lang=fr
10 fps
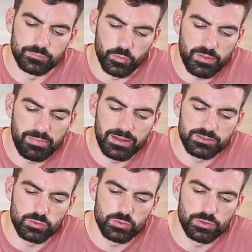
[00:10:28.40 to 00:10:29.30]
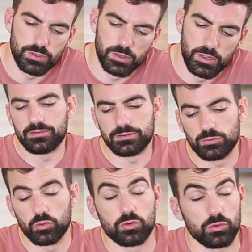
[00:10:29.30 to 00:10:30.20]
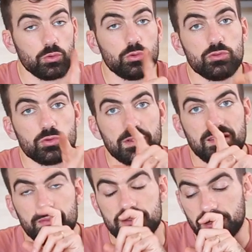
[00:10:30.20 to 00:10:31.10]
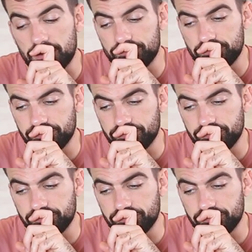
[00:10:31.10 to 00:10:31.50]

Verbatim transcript: On n'est pas là-dessus. Donc, conclusion intermédiaire.